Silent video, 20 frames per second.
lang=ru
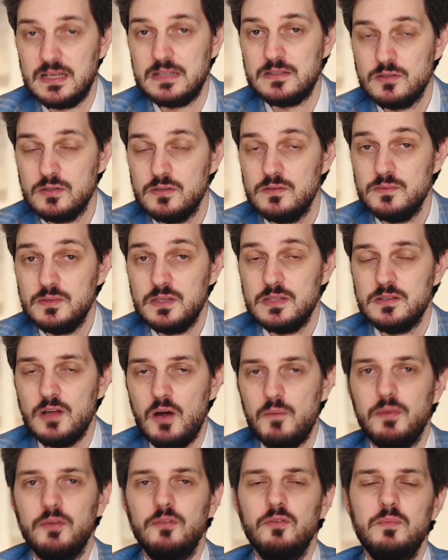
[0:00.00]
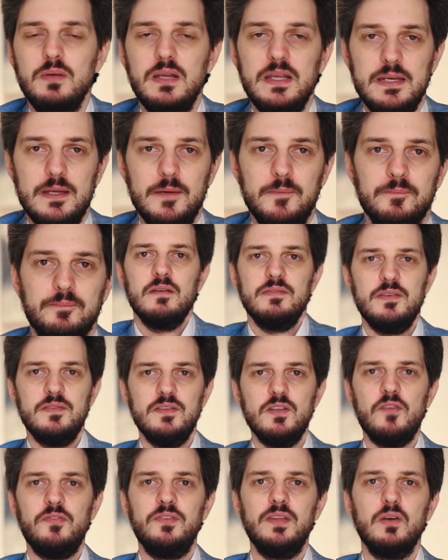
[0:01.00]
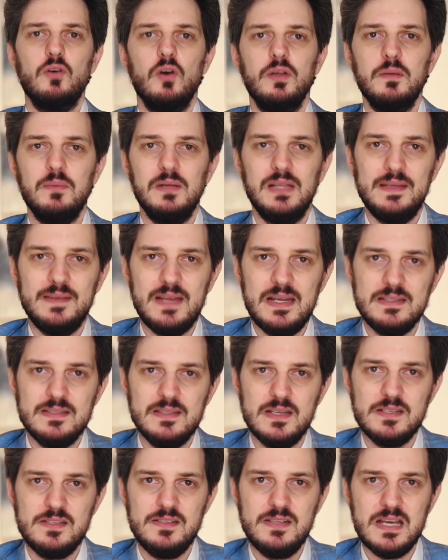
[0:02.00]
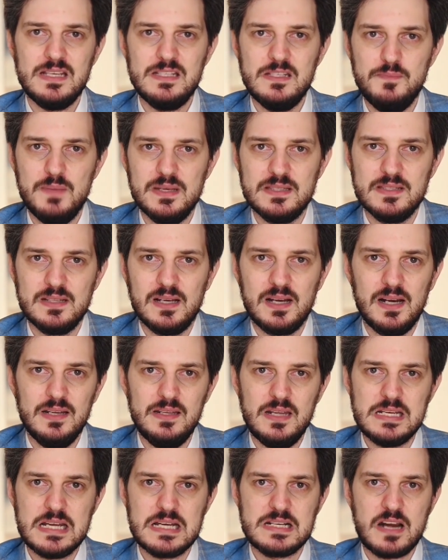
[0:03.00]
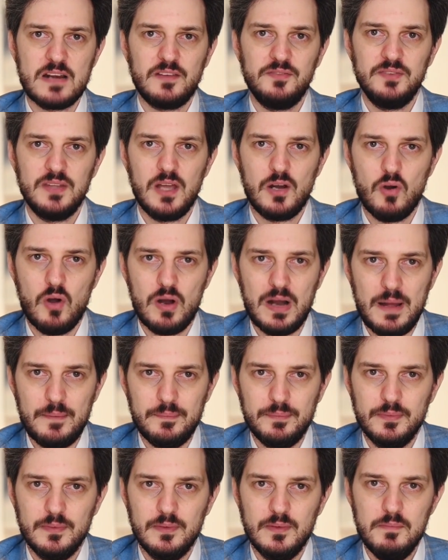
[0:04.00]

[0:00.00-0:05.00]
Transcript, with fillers: за отсутствием состава преступления. В 90-е годы была найдена часть мест захоронения жертв террора.